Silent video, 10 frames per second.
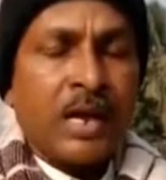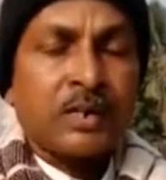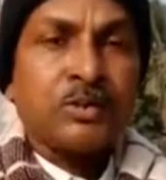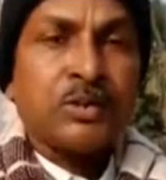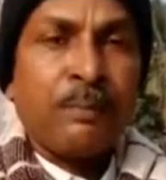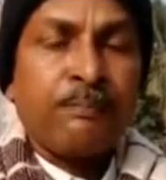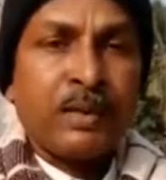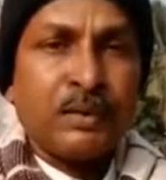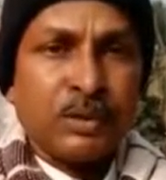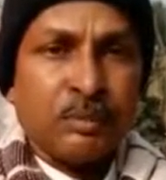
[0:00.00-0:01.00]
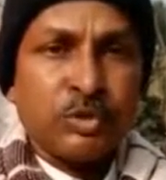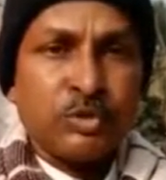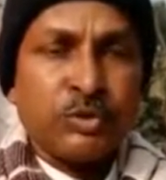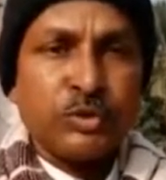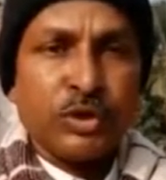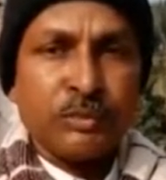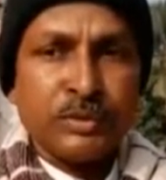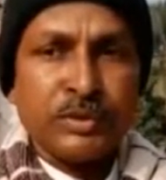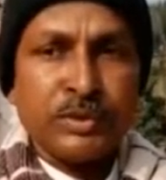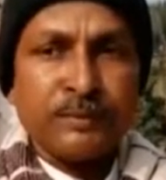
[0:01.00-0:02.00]
একশো ছাপ্পান্নতম শুভ
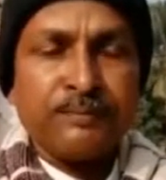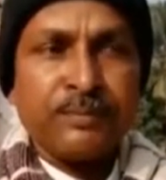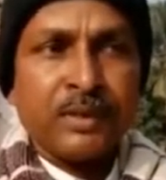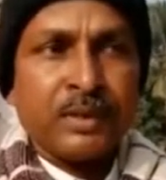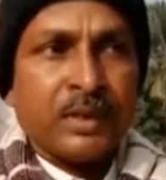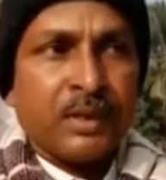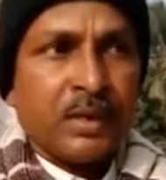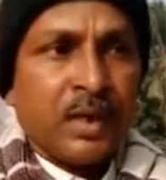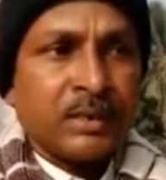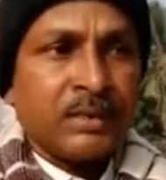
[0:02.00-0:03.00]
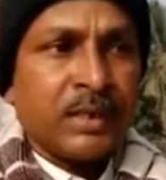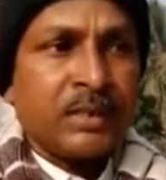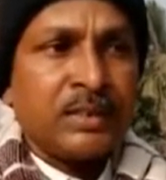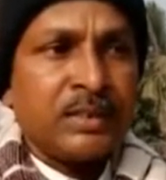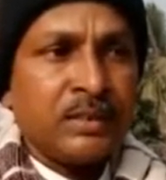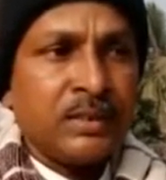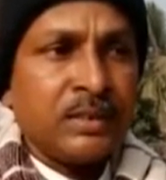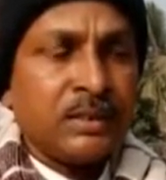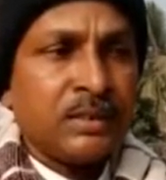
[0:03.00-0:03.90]
জন্মদিন আজকের এই দিনটি